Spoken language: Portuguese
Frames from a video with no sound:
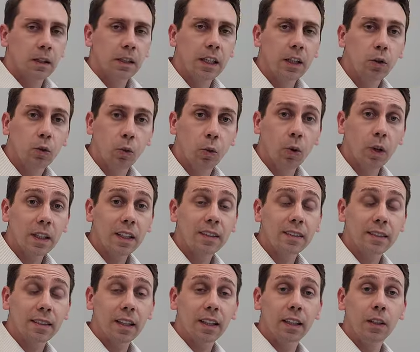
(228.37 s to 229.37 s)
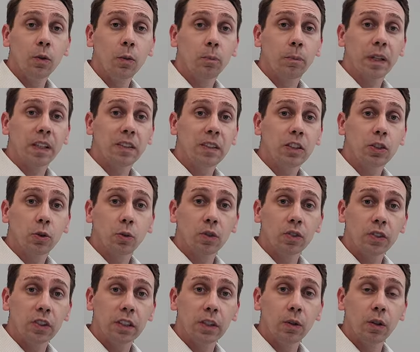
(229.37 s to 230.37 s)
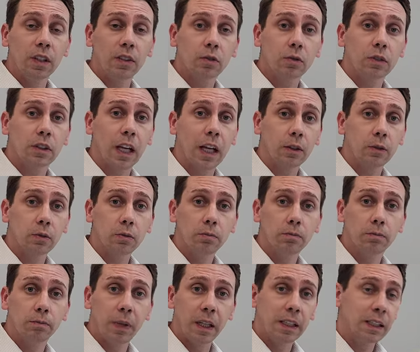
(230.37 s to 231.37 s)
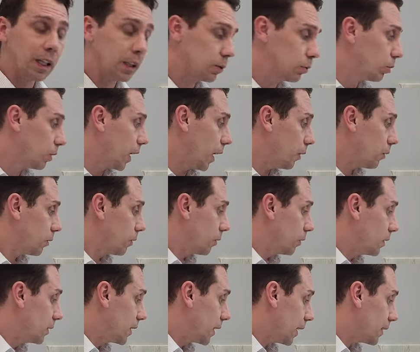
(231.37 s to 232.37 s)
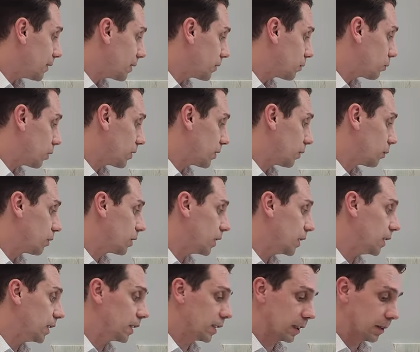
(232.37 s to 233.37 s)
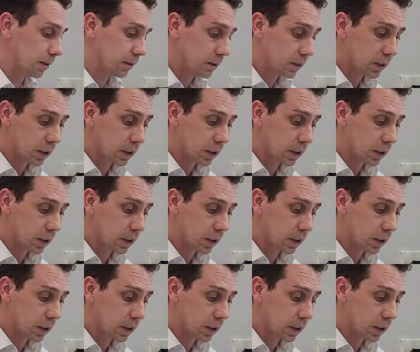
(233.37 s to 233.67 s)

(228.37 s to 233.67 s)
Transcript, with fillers: Que cores seriam para a gente conseguir um resultado bem natural nessa situação clínica?